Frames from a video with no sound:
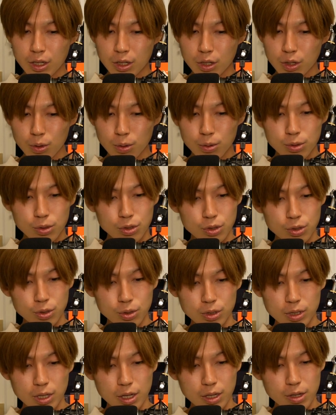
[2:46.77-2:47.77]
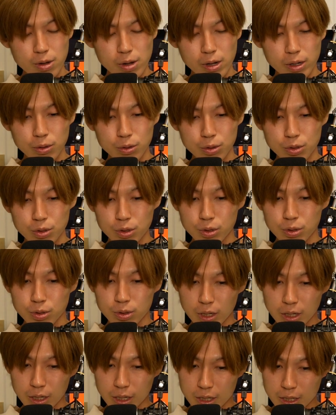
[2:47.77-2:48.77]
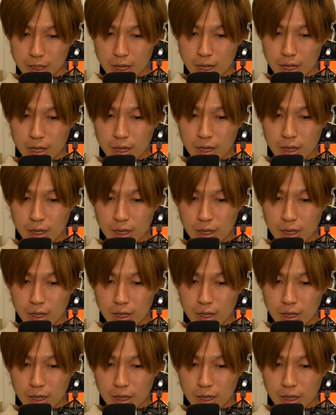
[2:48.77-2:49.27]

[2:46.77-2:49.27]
40 1949年ですね、